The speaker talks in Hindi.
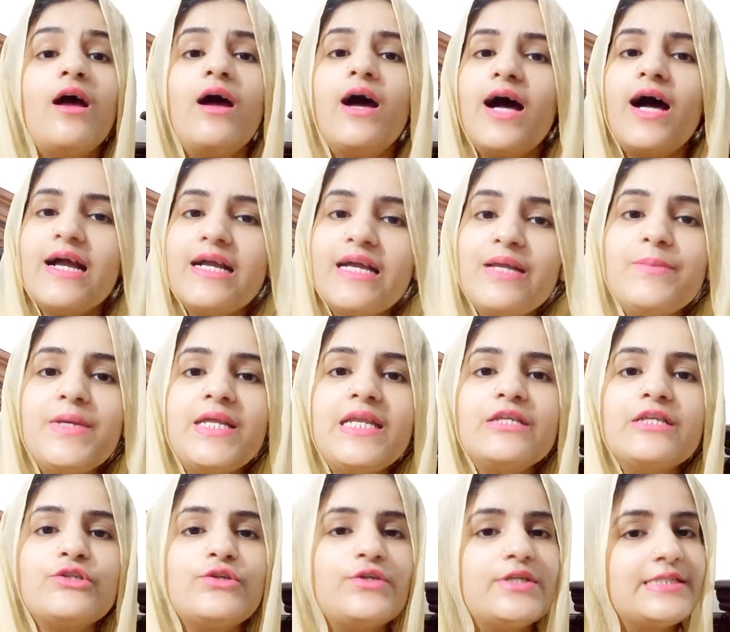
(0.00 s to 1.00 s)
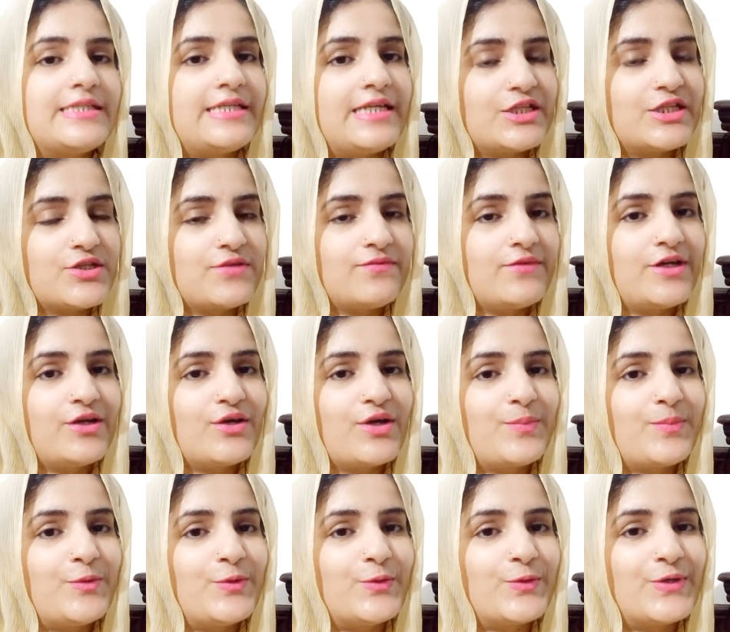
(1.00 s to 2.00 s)
अगर मेरी छोटी सी रिएक्शन वीडियो
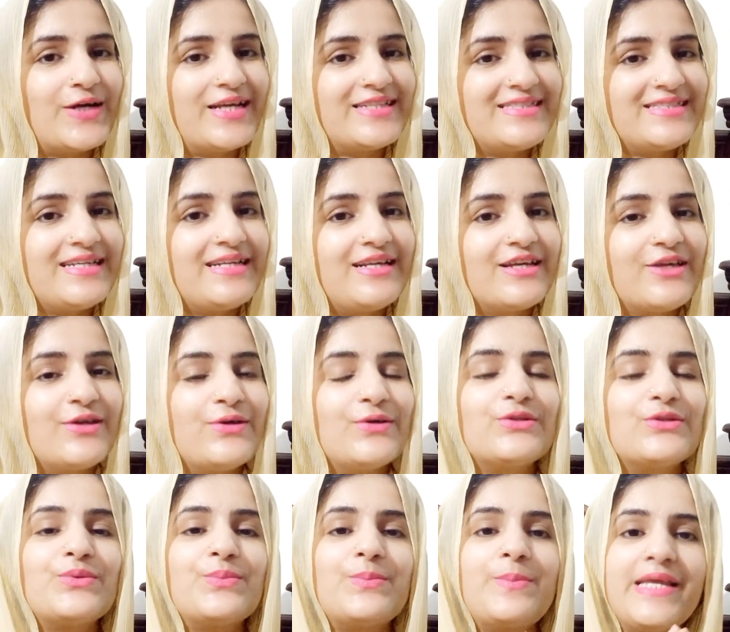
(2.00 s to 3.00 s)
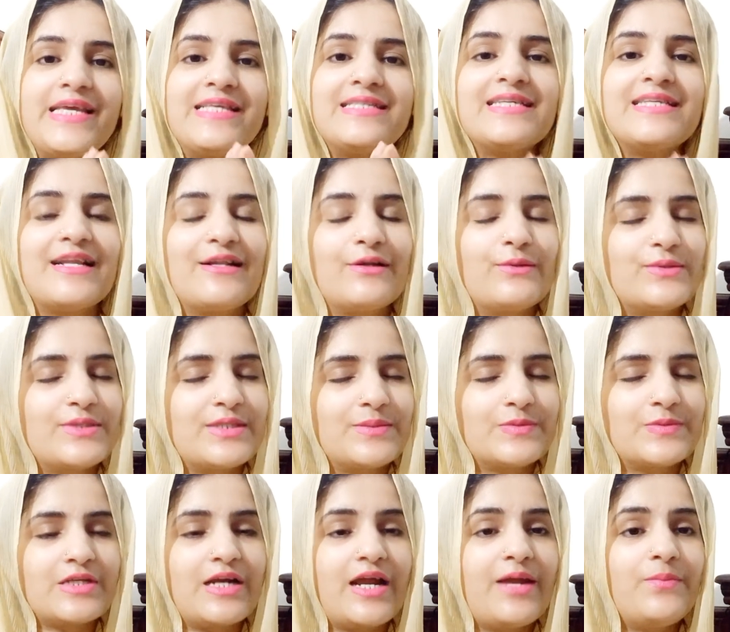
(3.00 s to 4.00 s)
आप लोगों को अच्छी लगी हो तो प्लीज़ चैनल को
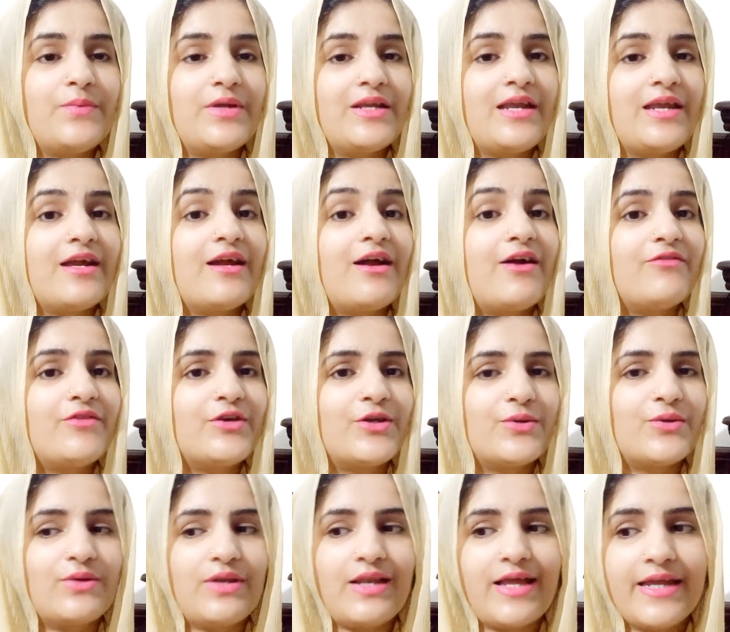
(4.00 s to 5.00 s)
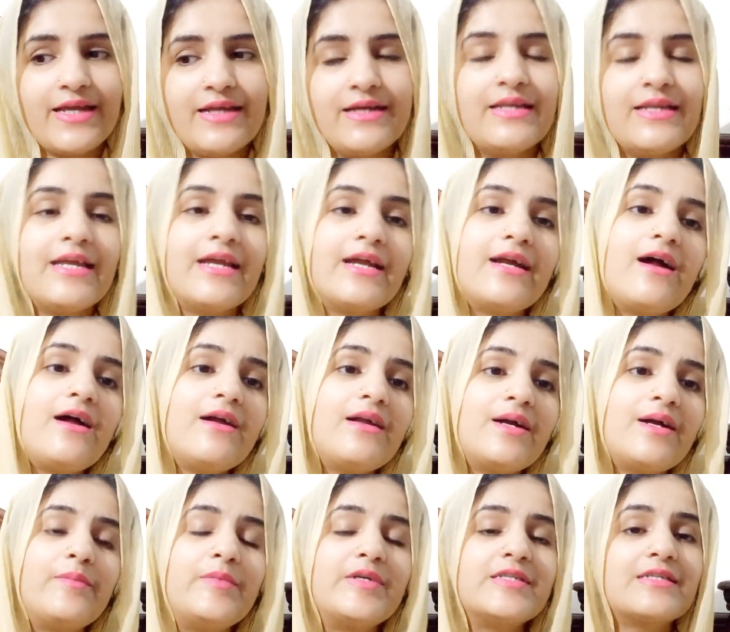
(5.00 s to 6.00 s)
सब्सक्राइब करिएगा वीडियो को लाइक करिएगा
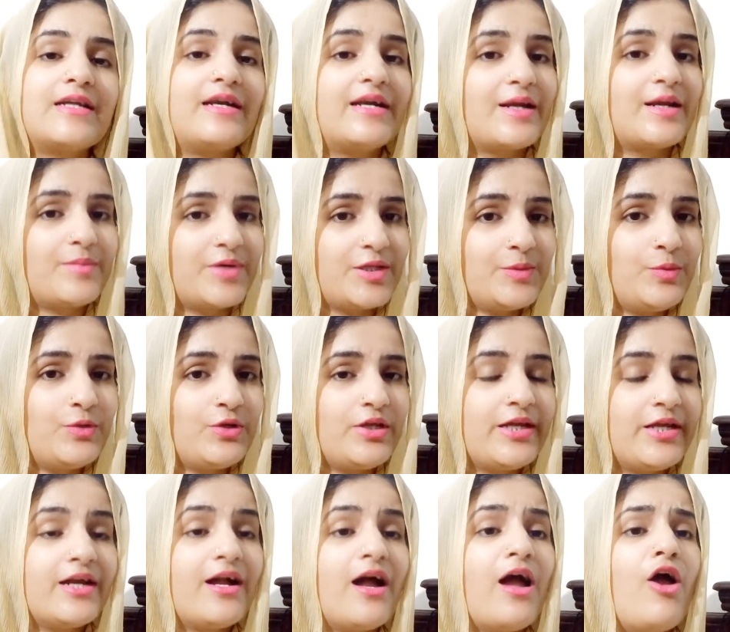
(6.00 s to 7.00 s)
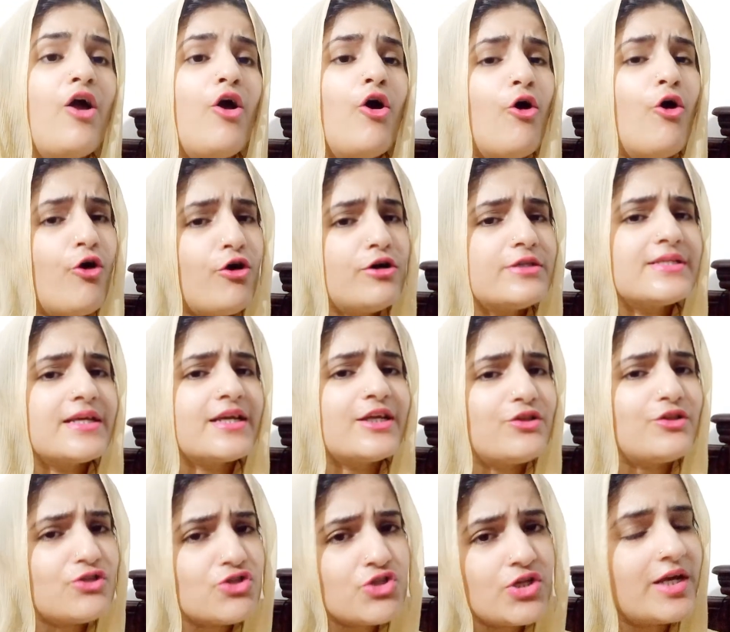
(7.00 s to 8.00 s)
कमेंट्स करना मत भूलिएगा हो
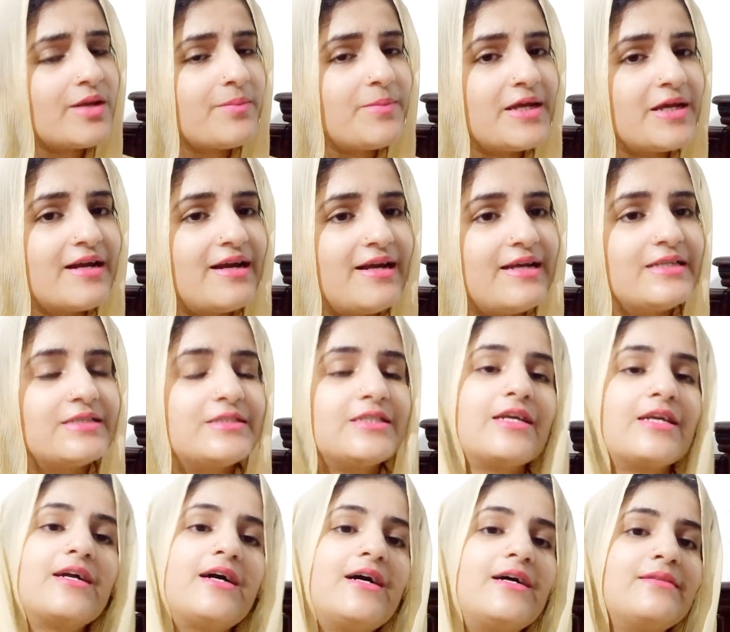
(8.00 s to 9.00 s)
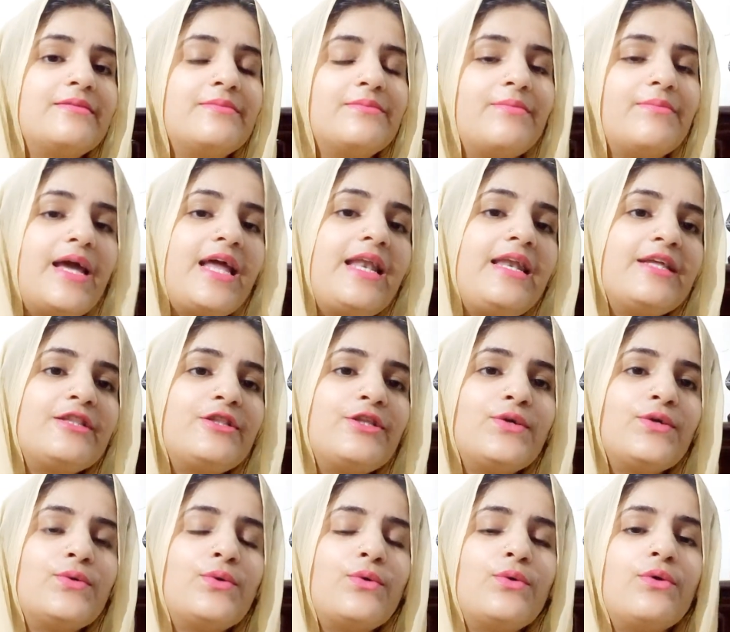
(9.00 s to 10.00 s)
सके तो शेयर भी कर लीजिएगा मैं
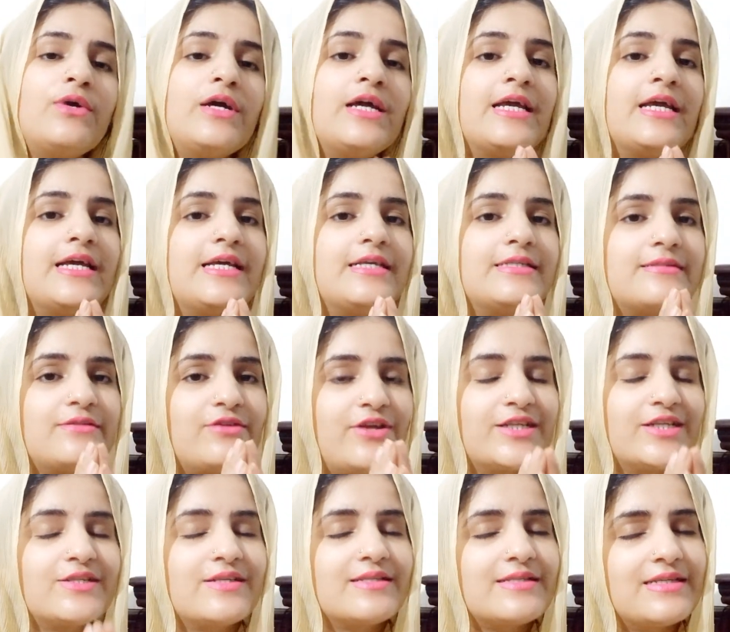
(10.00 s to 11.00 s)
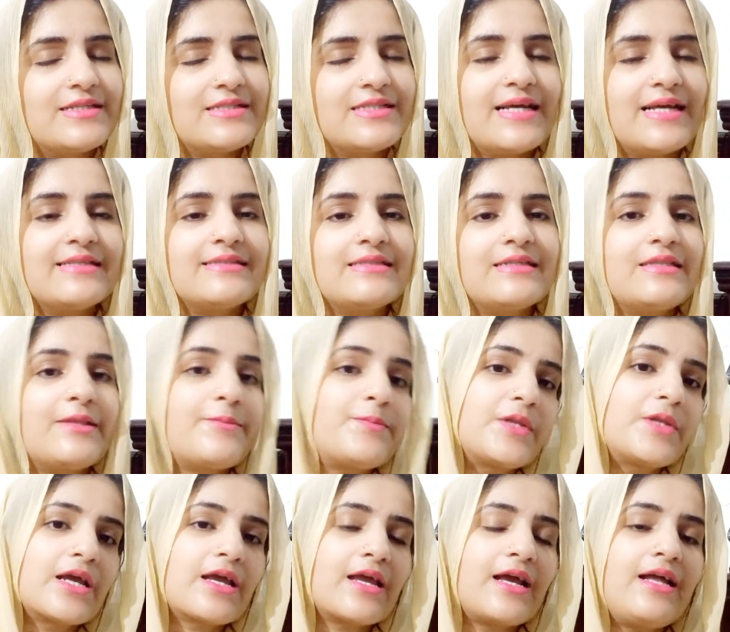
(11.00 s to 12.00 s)
लेती हूँ इस रिएक्शन से इजाज़त
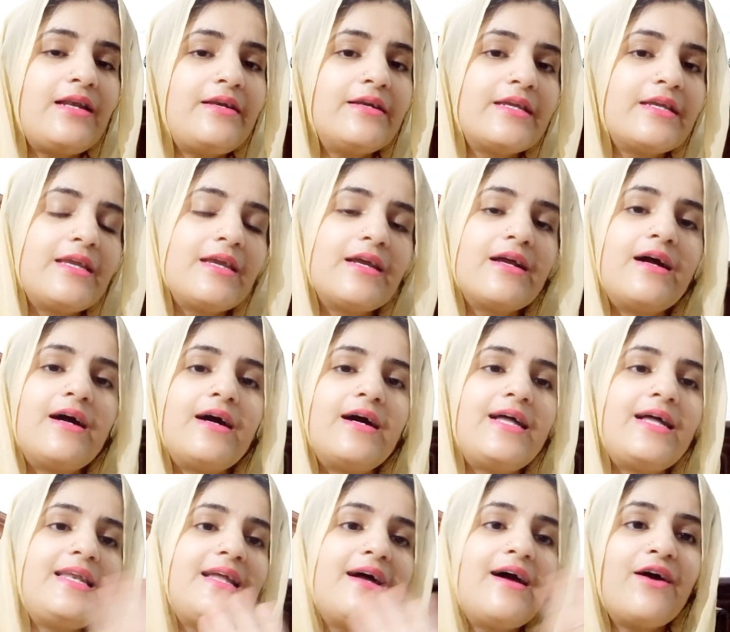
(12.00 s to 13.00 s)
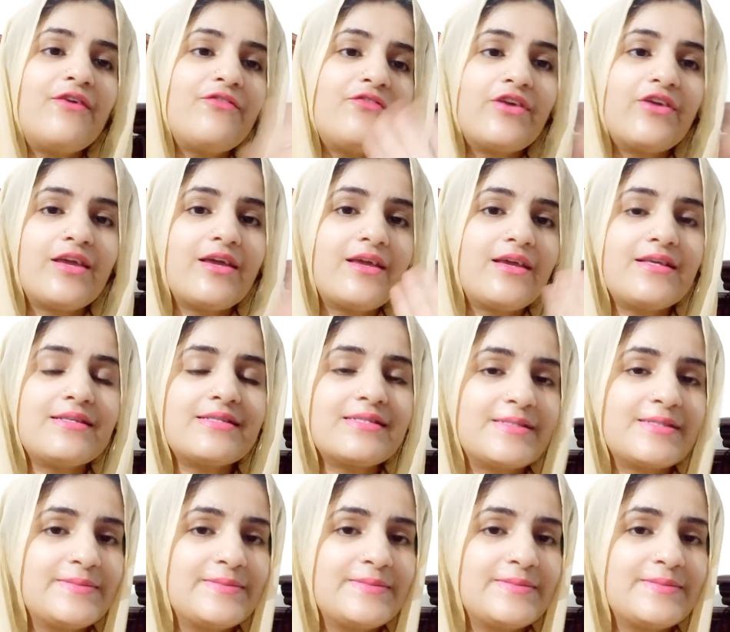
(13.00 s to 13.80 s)
अपना ख्याल रखिएगा अल्लाह हाफिज़